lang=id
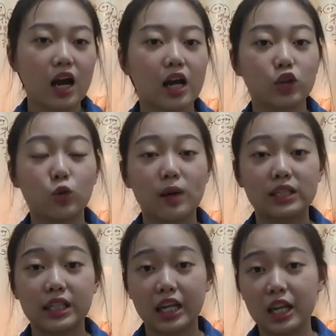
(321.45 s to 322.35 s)
ketumbar
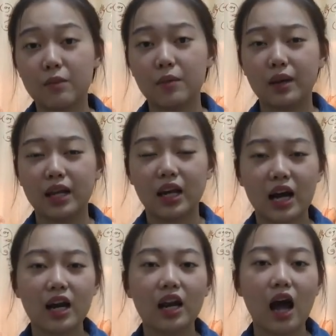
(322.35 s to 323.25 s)
sendiri
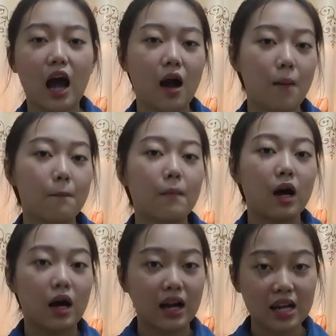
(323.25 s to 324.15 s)
memberikan
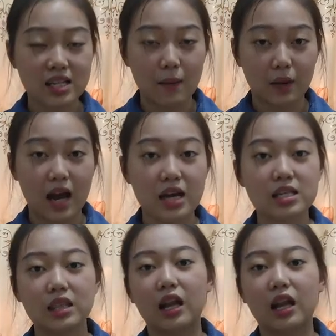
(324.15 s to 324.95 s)
rasa pedas